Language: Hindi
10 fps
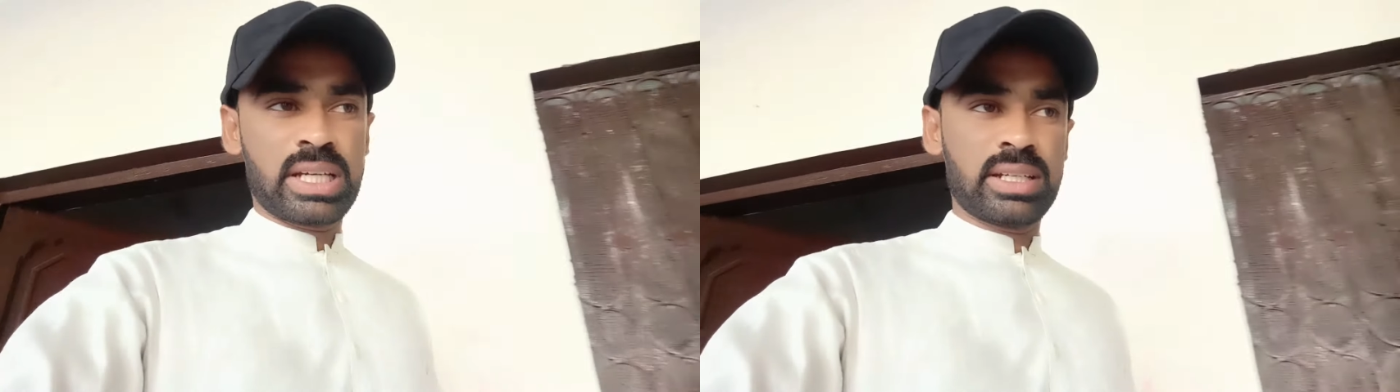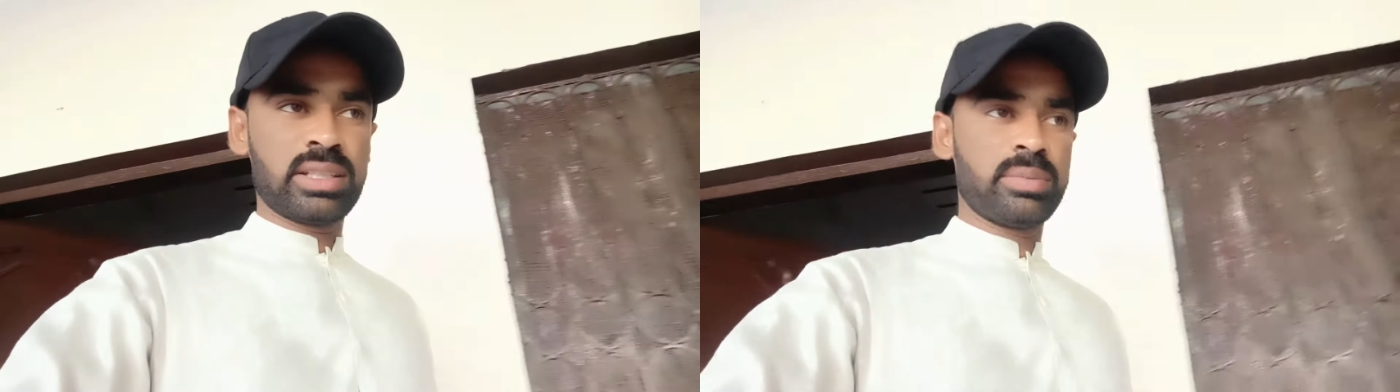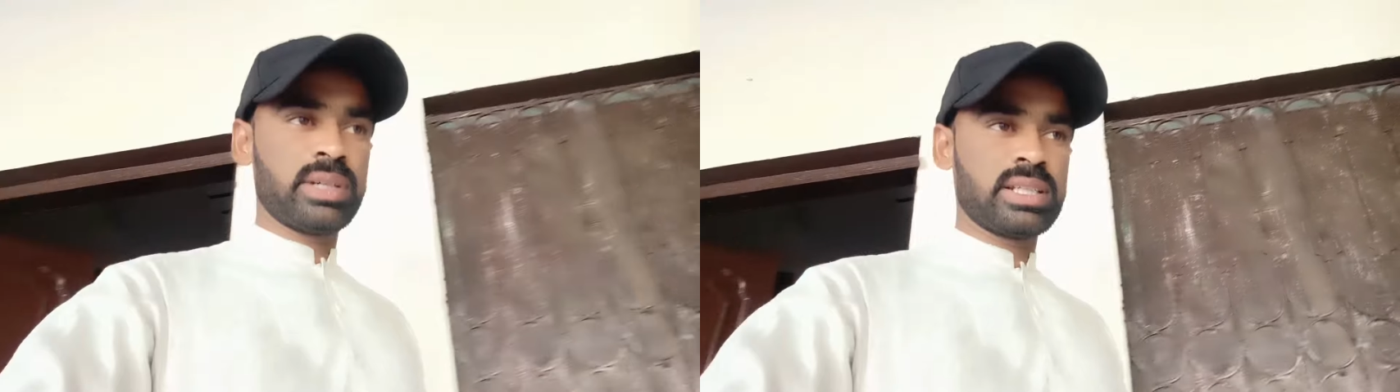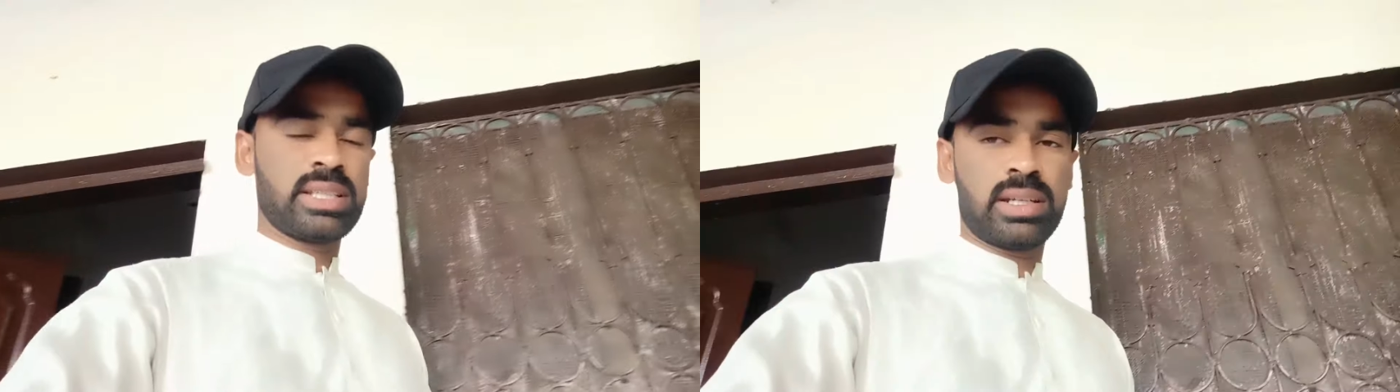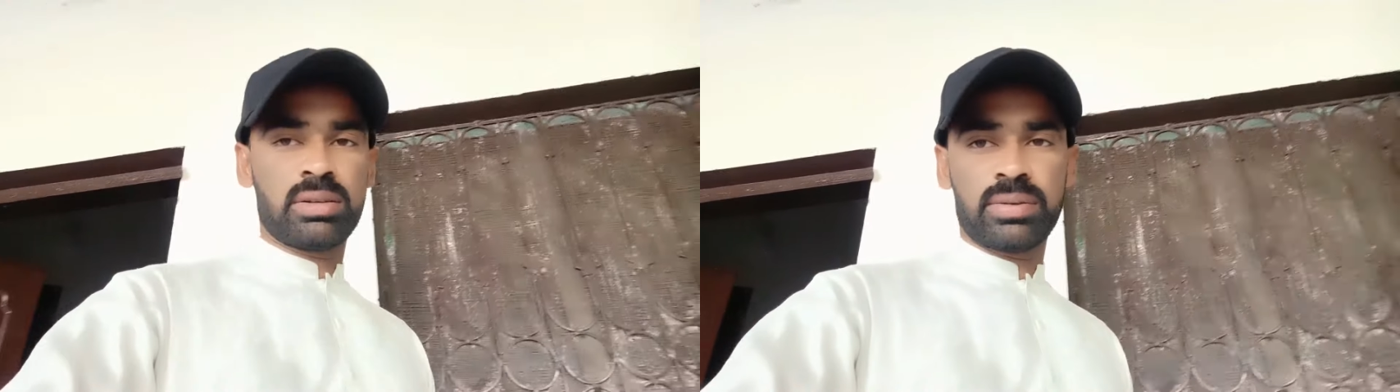थे भाई सैरी और
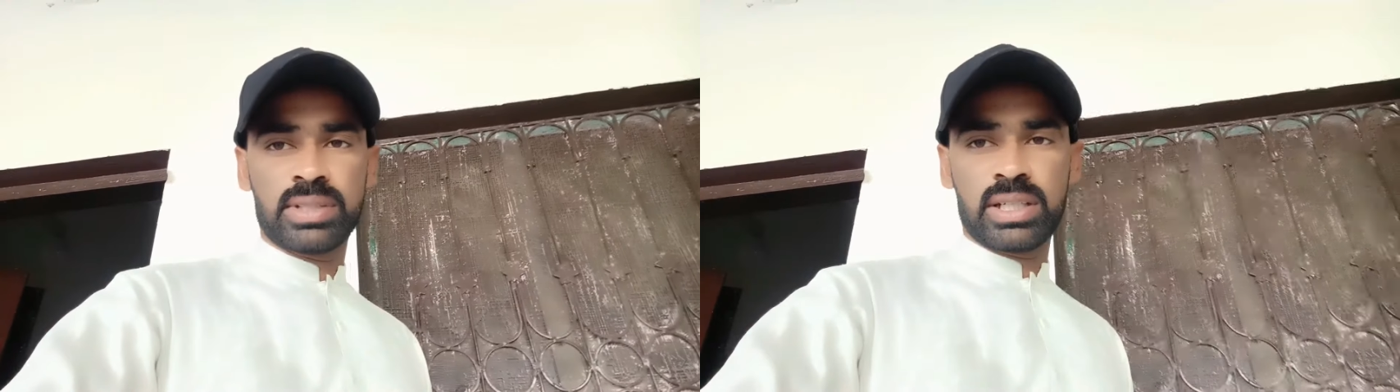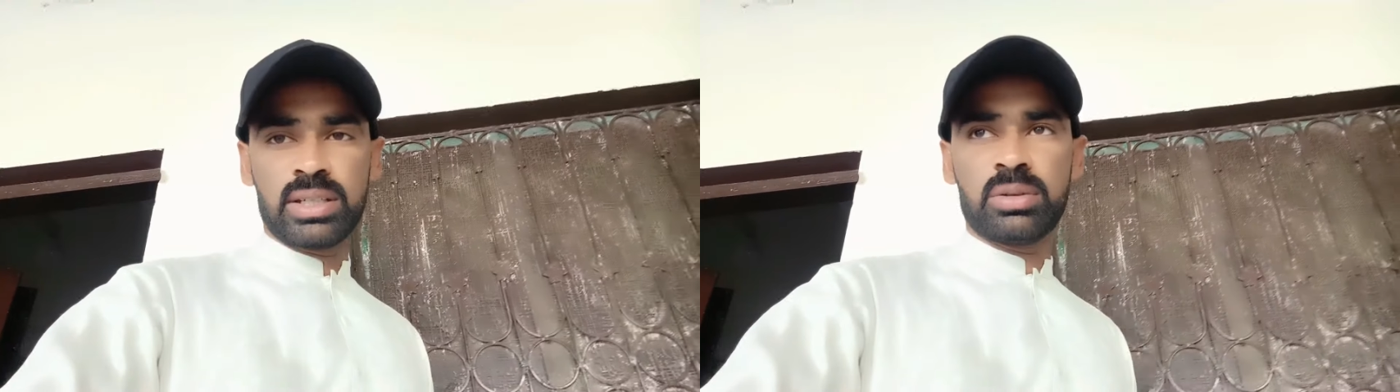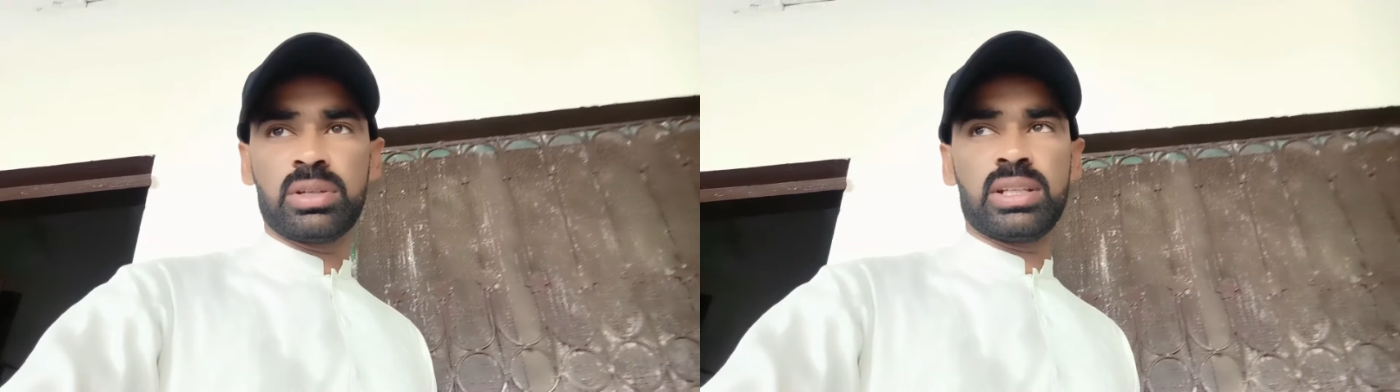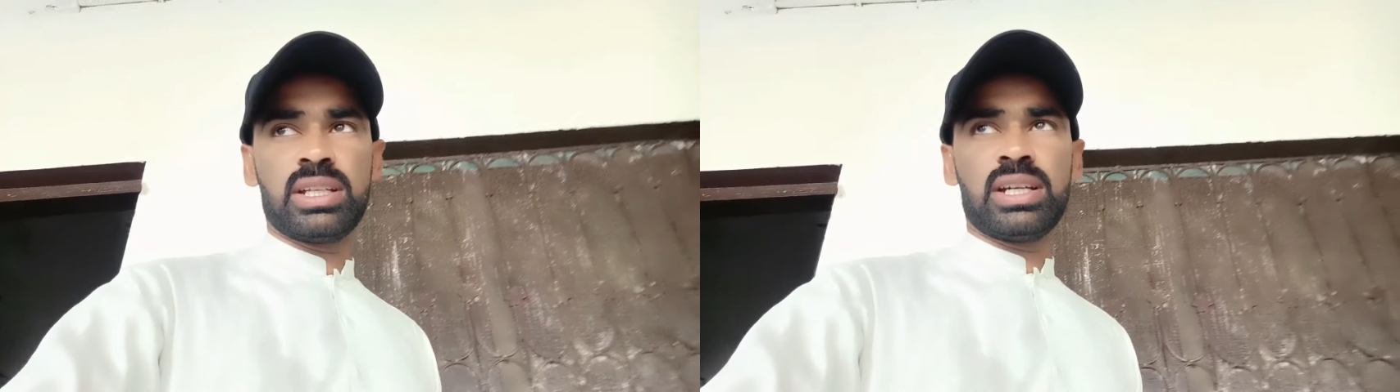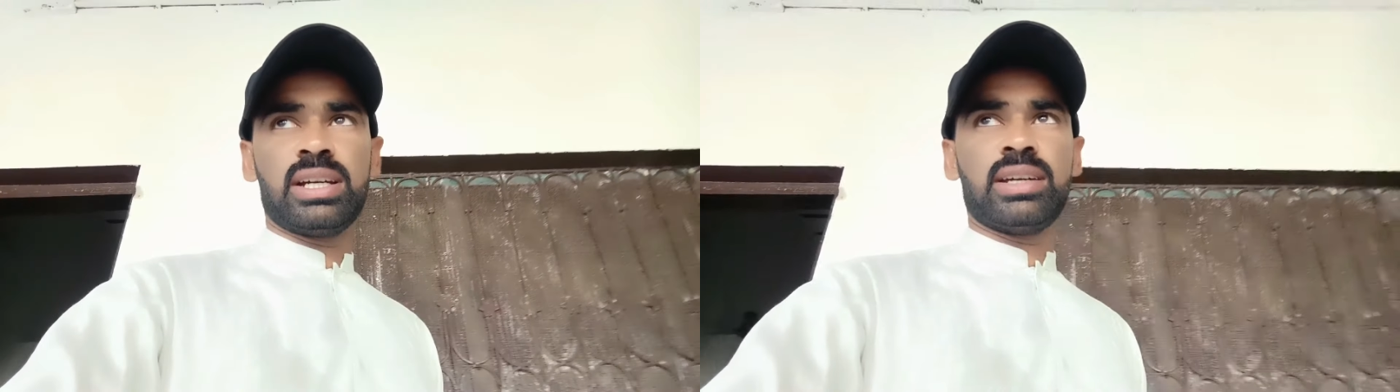अफ्तारी की रूटीन दिखाया
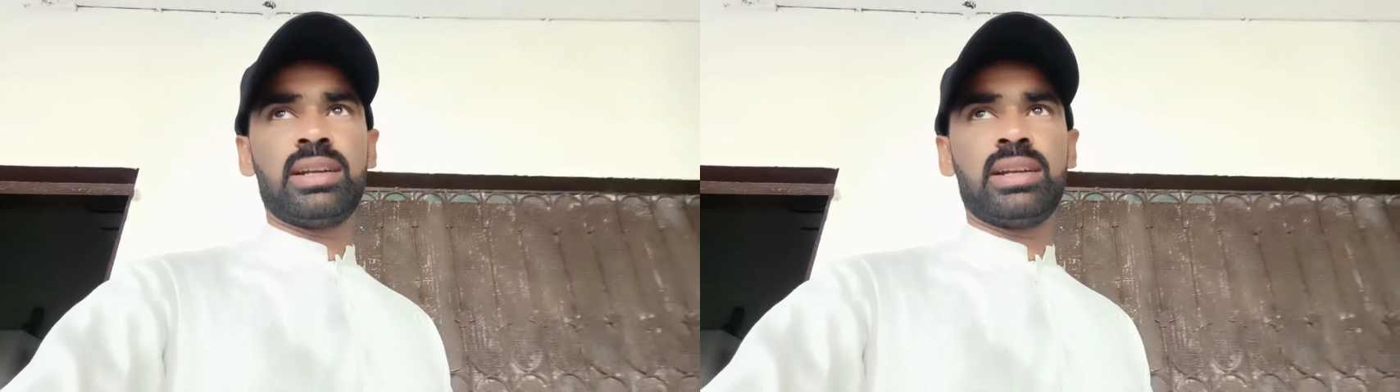करें